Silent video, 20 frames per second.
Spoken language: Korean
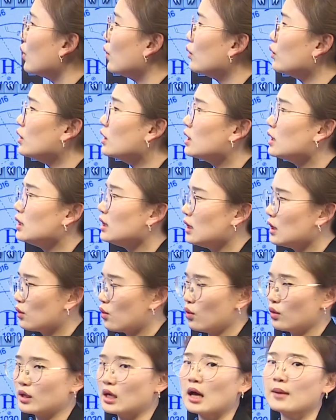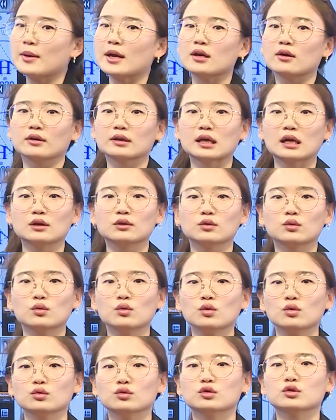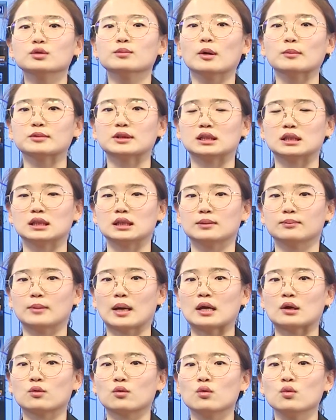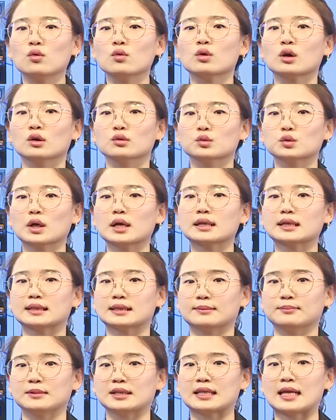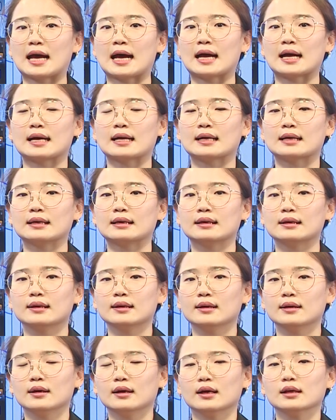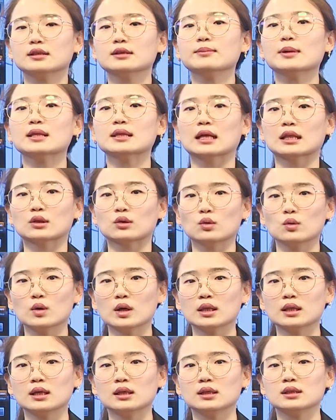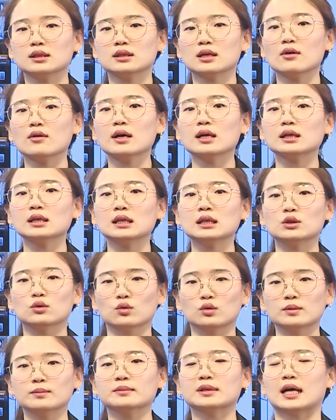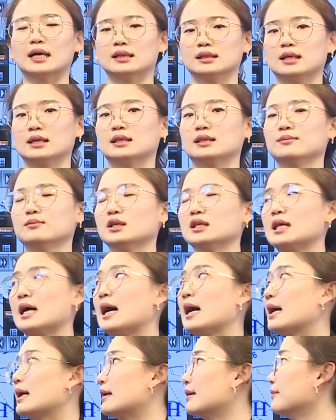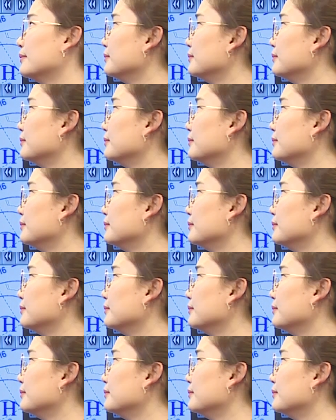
오늘은 이 고기압의 영향으로 구름 없이 맑고 건조하겠습니다. 하지만 낮 동안에는 상황이 조금 다르겠습니다.